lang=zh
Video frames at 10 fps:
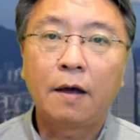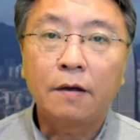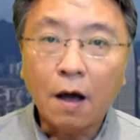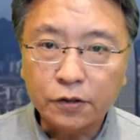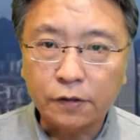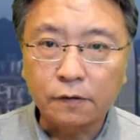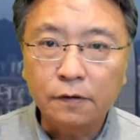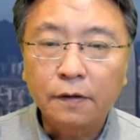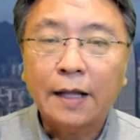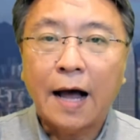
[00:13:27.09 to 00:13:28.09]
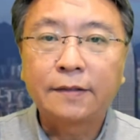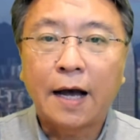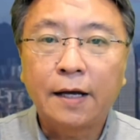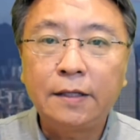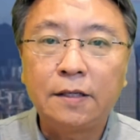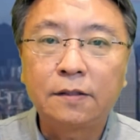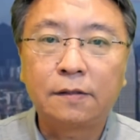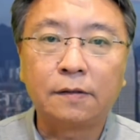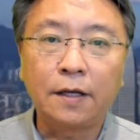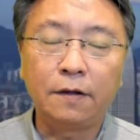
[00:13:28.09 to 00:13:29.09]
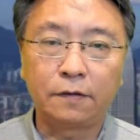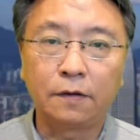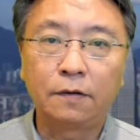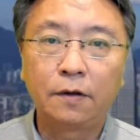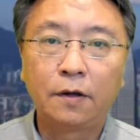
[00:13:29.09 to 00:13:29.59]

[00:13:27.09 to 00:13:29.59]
要死大家一起死的意思，